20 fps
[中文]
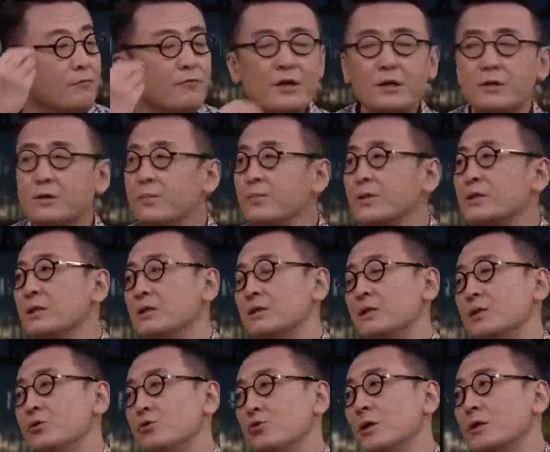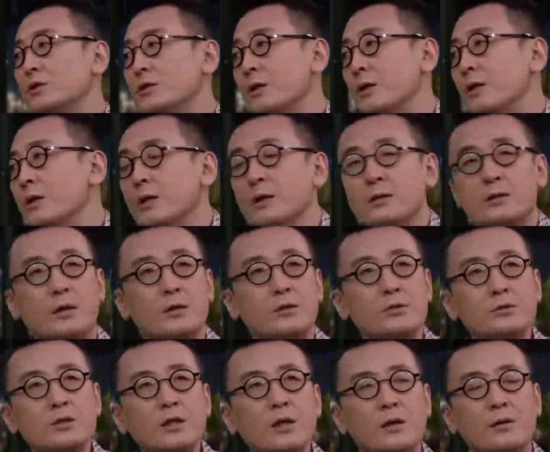哎，为什么这些学者他
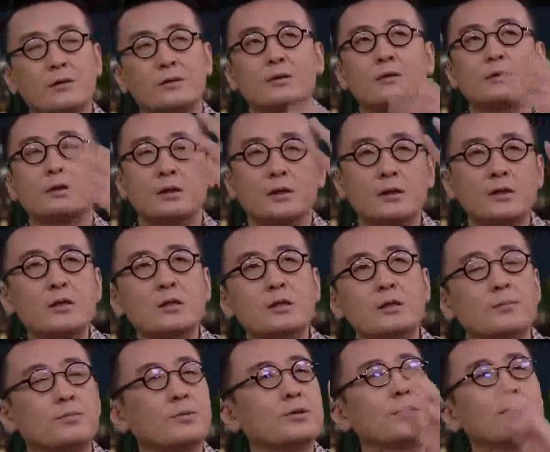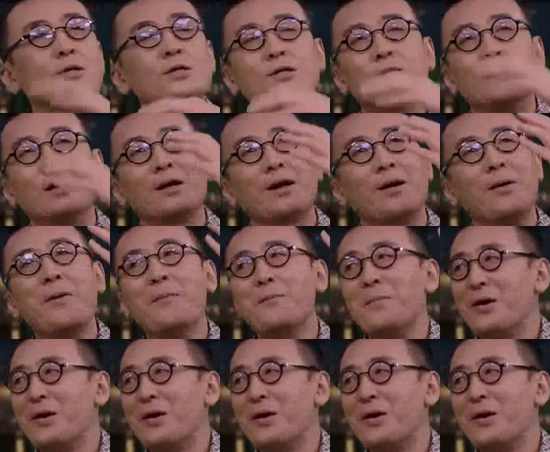都这样的这个意，不说意淫了，